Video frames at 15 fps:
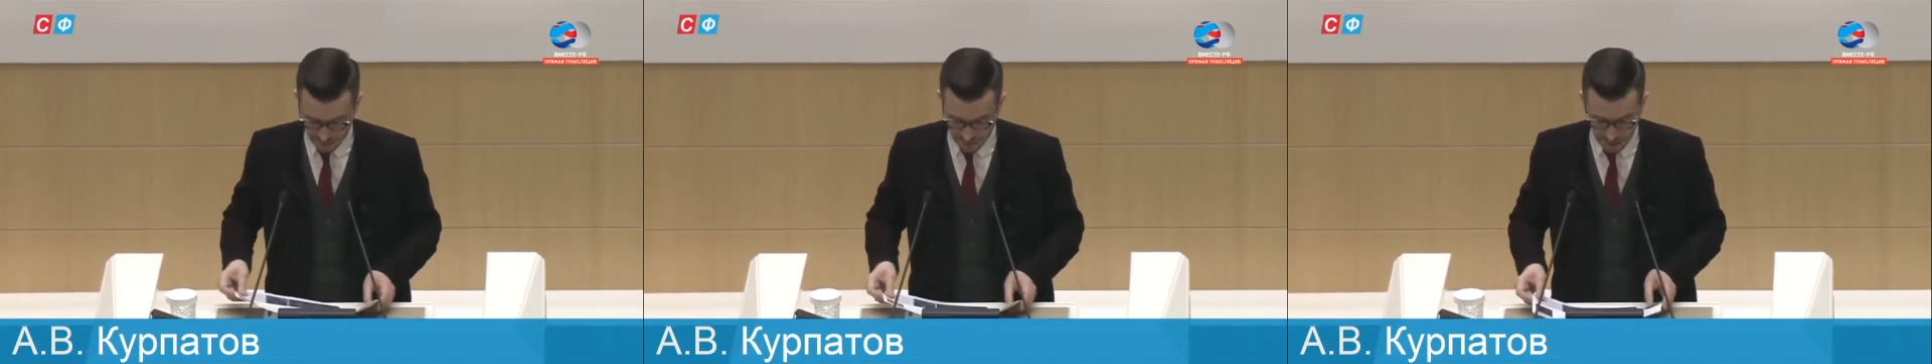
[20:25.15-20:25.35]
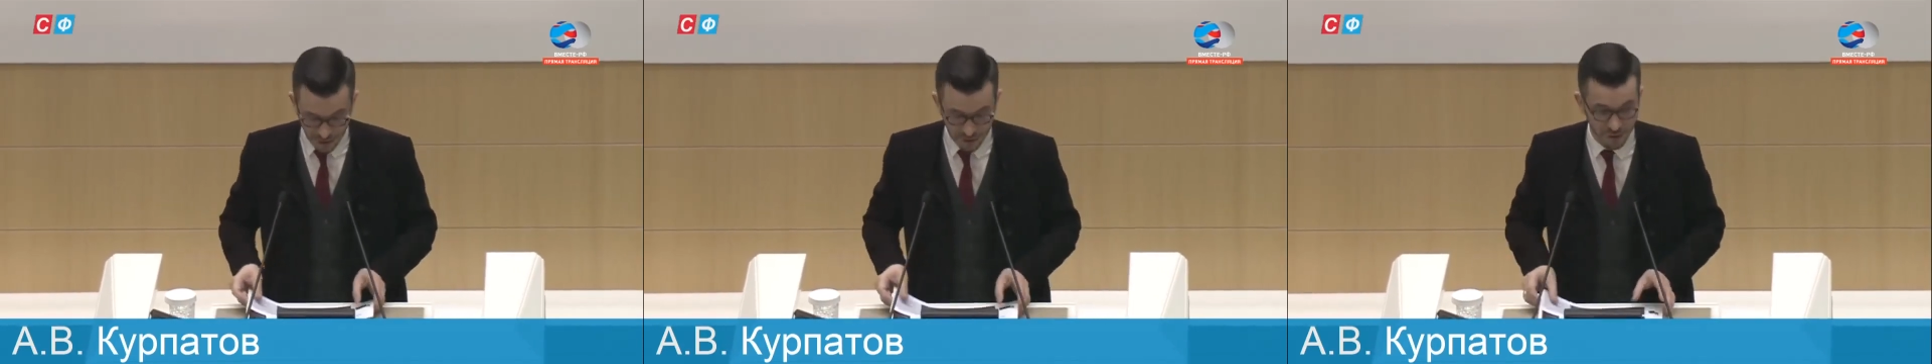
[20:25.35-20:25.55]

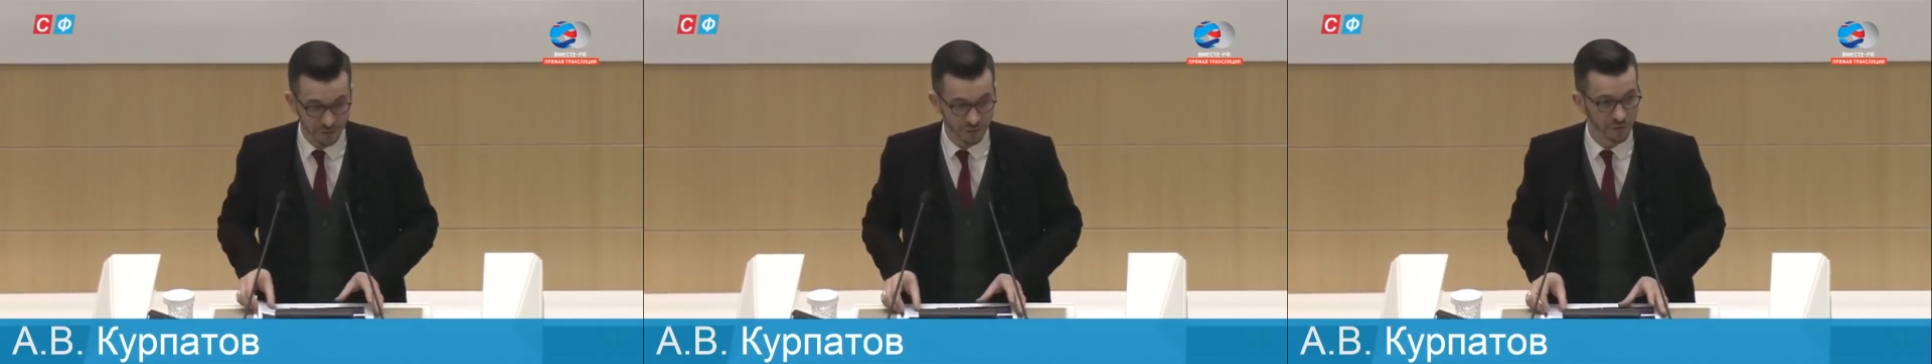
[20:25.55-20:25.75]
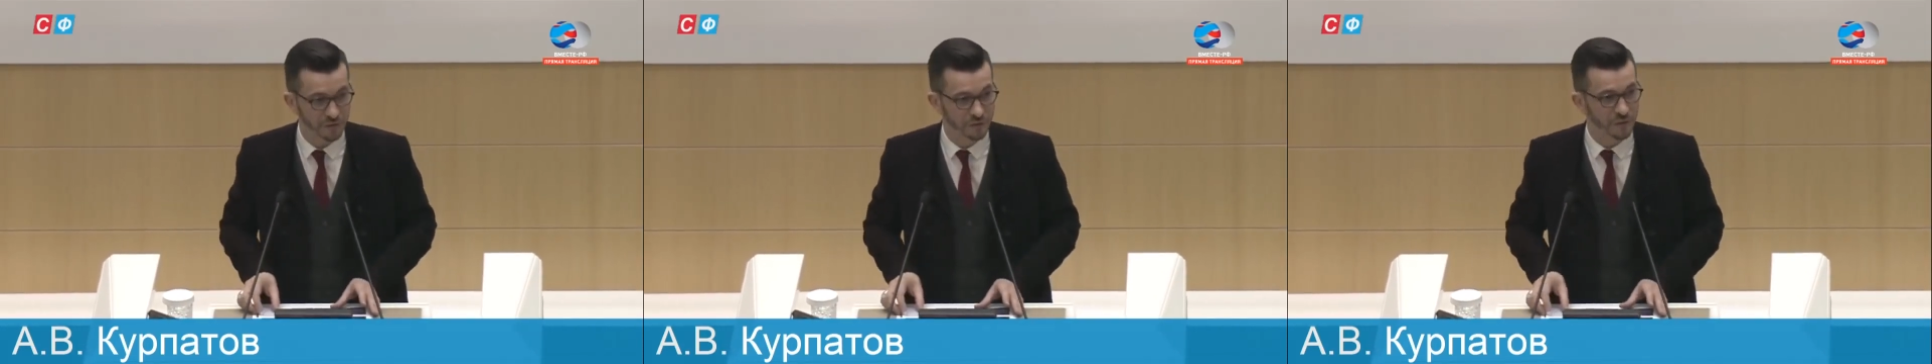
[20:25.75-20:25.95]

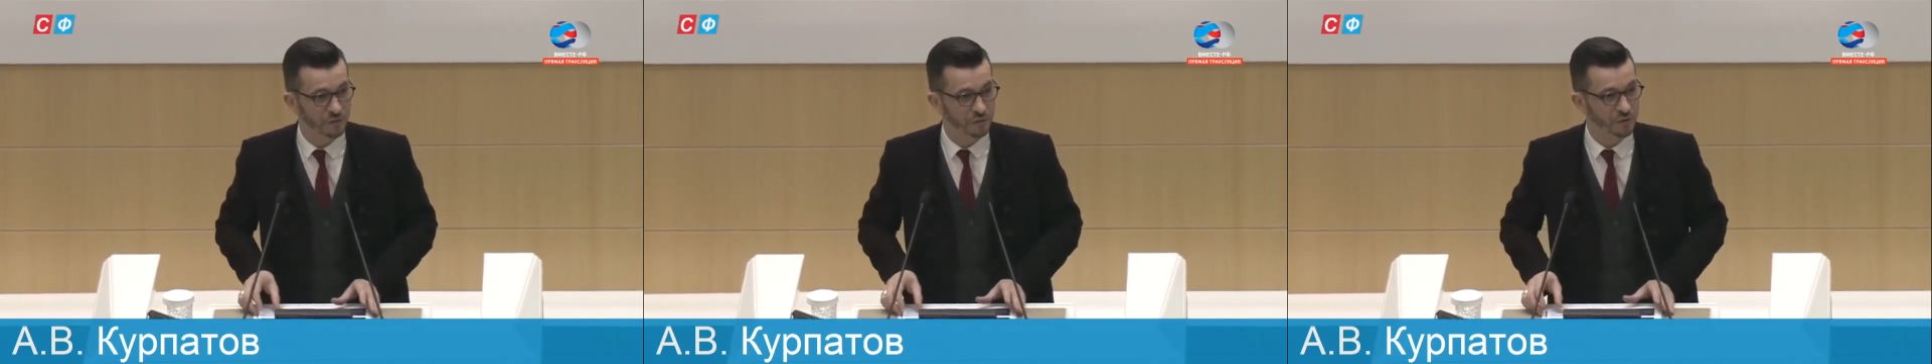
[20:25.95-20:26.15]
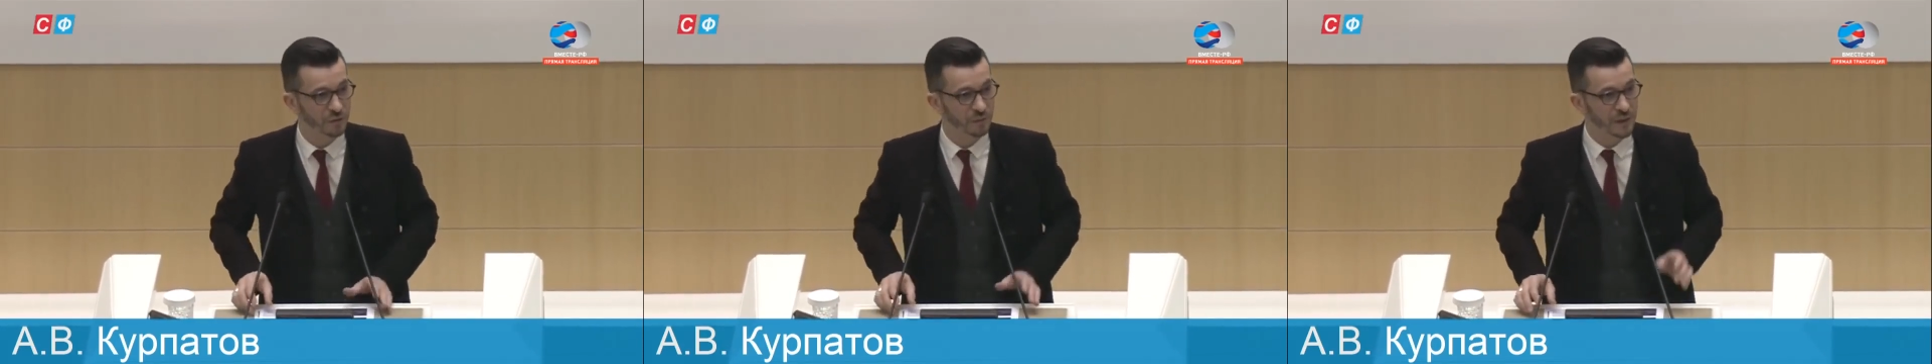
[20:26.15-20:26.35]
заканчиваю свое
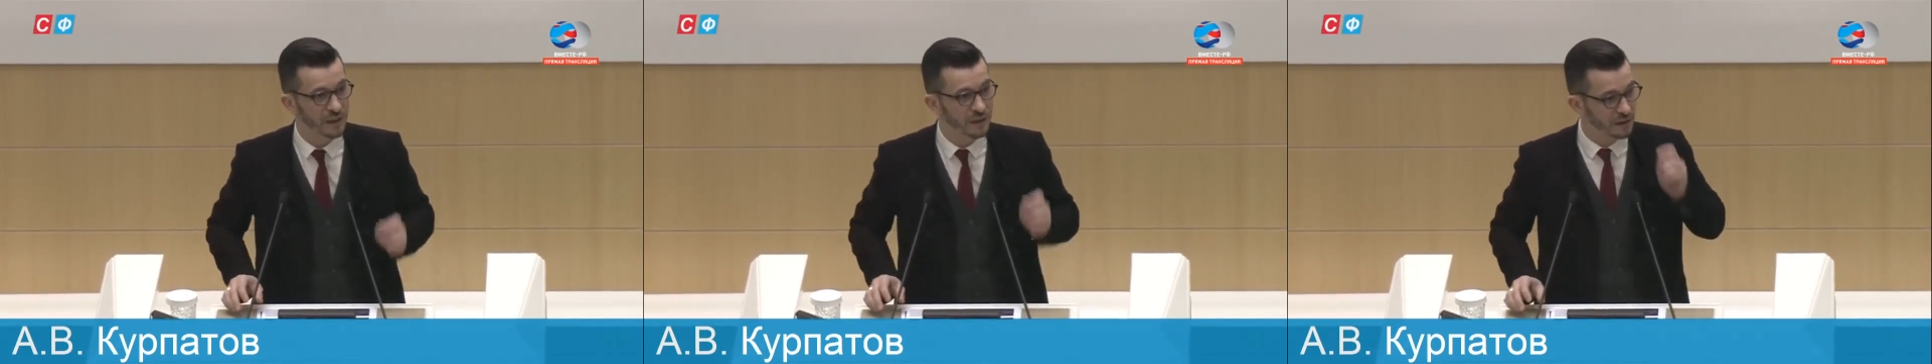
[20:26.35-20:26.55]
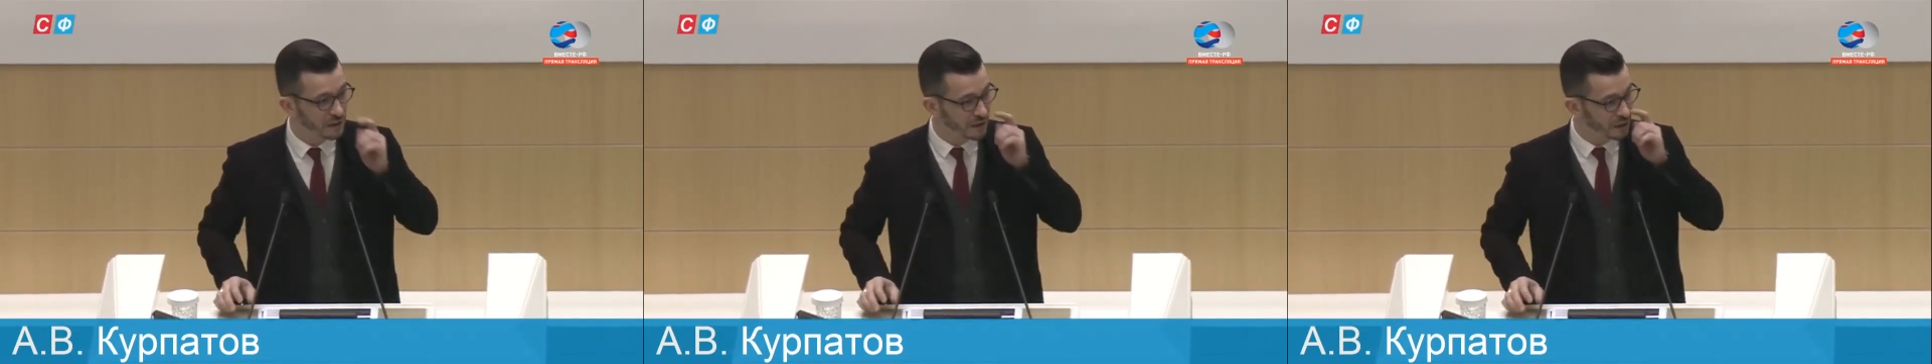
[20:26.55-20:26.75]

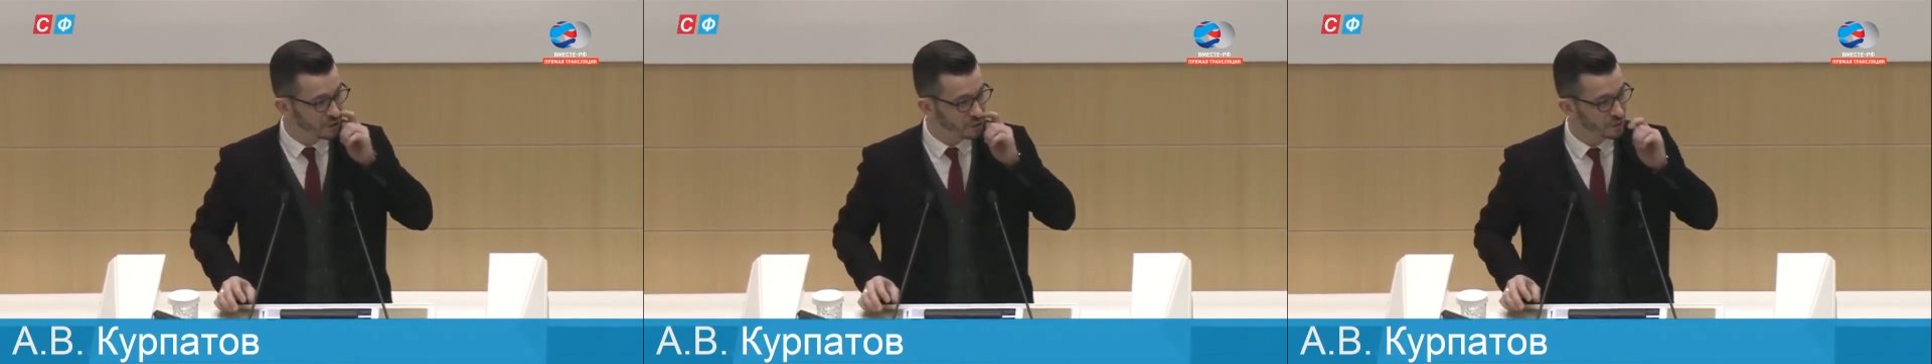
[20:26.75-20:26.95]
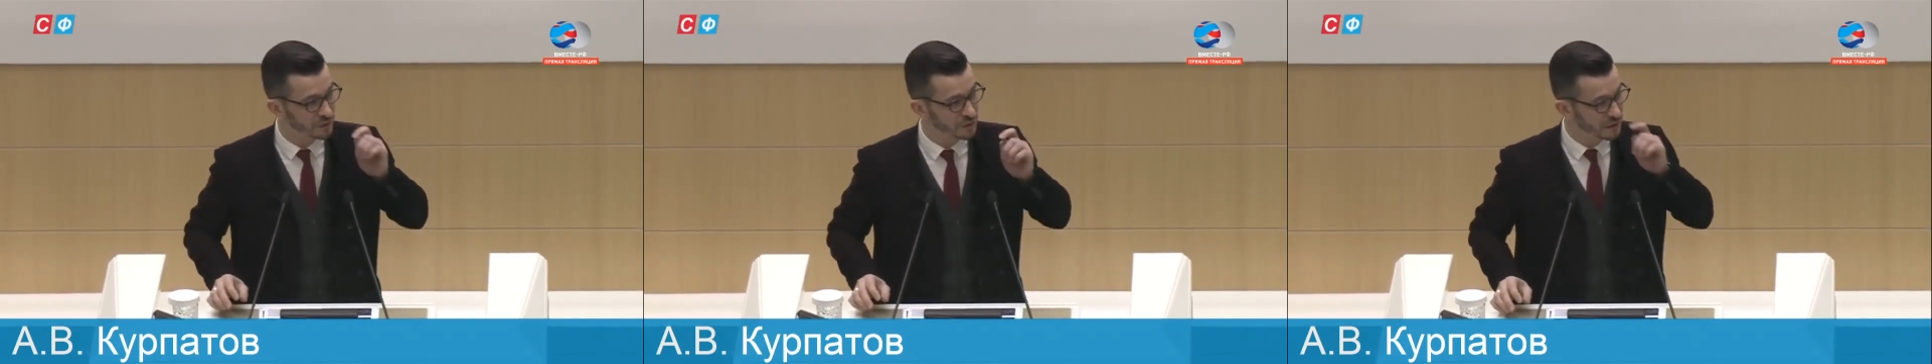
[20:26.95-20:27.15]
выступление и хочу